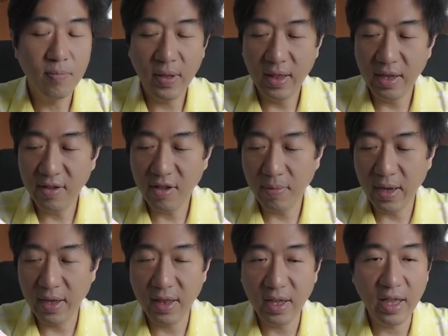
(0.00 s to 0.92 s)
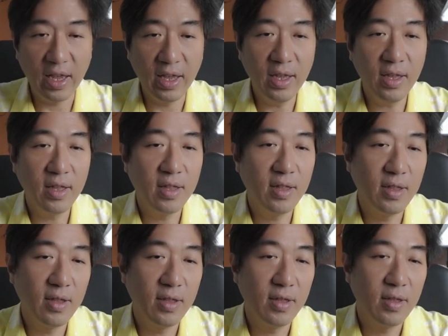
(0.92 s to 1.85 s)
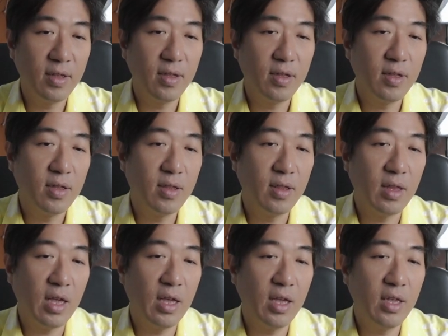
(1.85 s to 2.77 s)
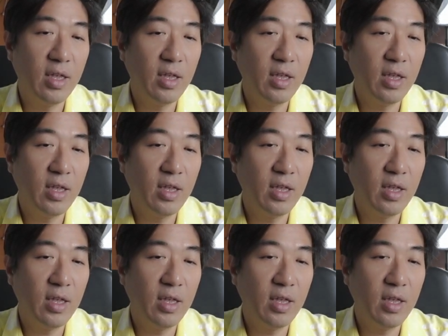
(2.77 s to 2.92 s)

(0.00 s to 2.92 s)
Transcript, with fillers: ส่งเป็นลิงก์เซอร์เพจในไหนใน